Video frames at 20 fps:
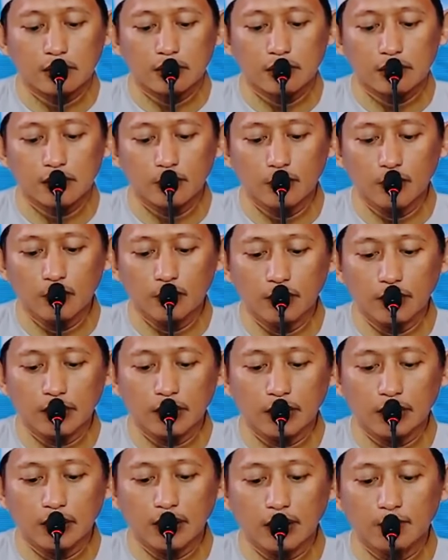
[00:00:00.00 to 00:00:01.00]
Sebelumnya
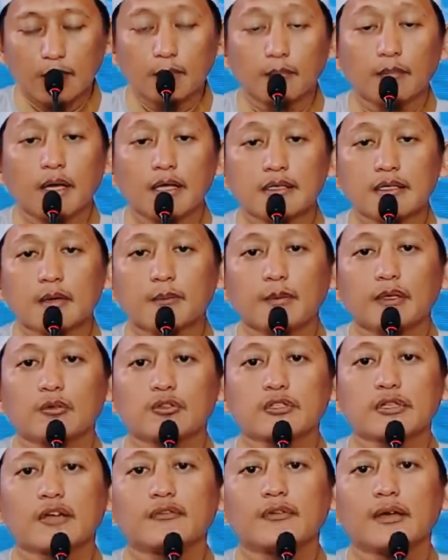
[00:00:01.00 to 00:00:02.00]
kita ingin membahas apa itu
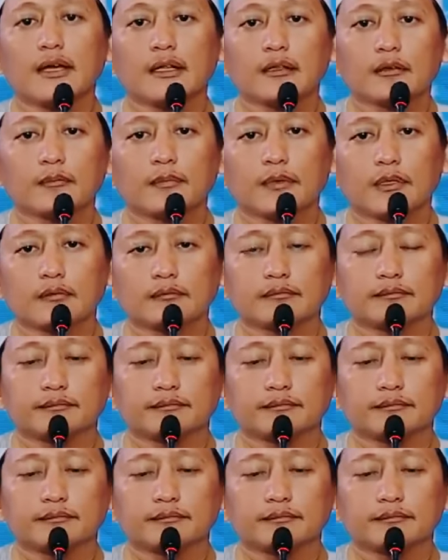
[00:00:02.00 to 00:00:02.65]
syafaat, Pak.